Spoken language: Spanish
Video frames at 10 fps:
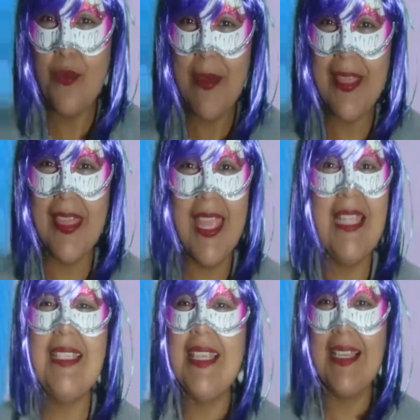tu mente?
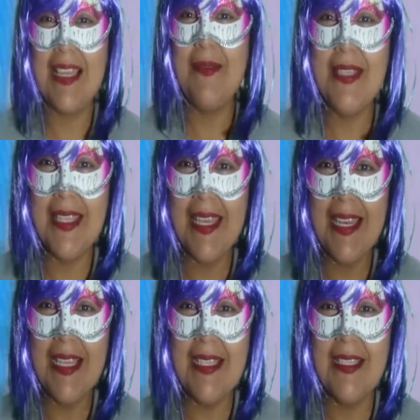¿Ya sabes
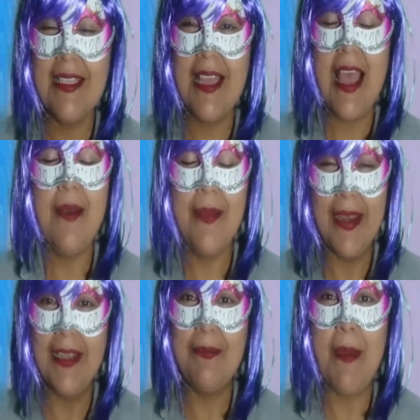quién es? A
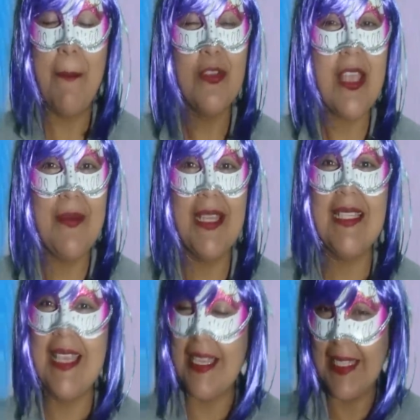ver, vamos a ver
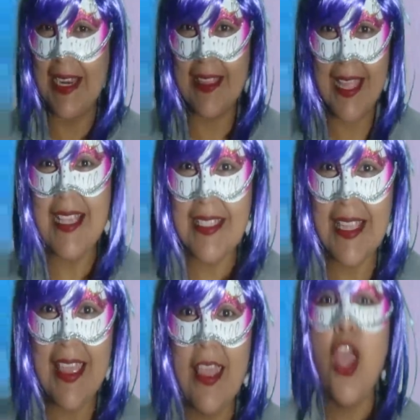si
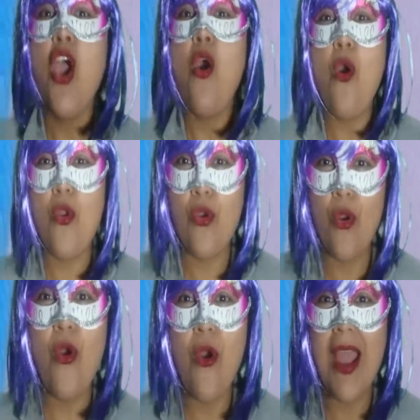acertaste o
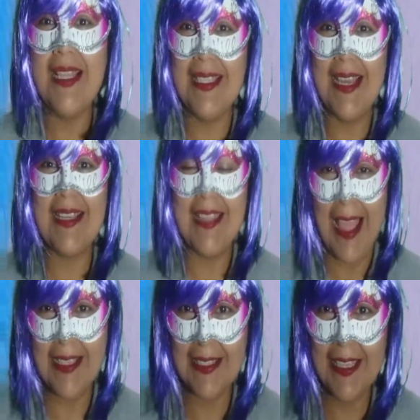no
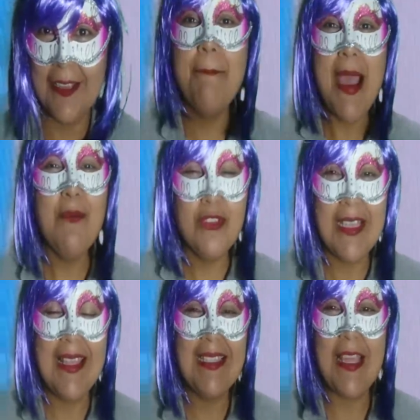acertaste.
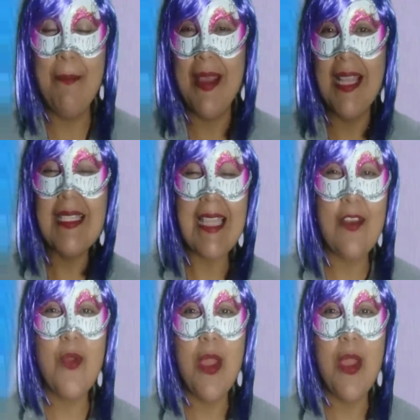Vamos a destapar a esta